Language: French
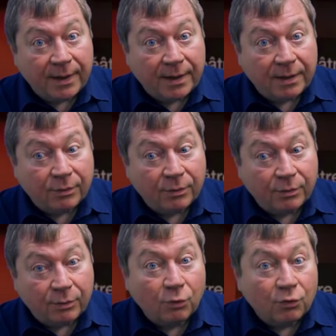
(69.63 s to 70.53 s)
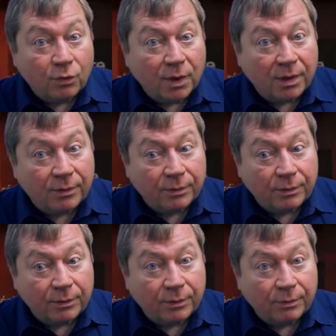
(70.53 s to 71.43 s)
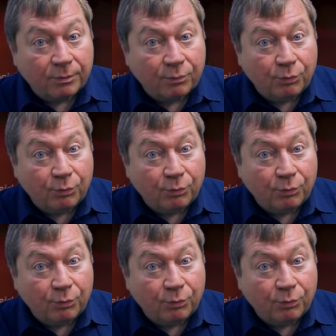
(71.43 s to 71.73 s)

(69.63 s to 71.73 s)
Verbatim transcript: et euh, reçoit euh,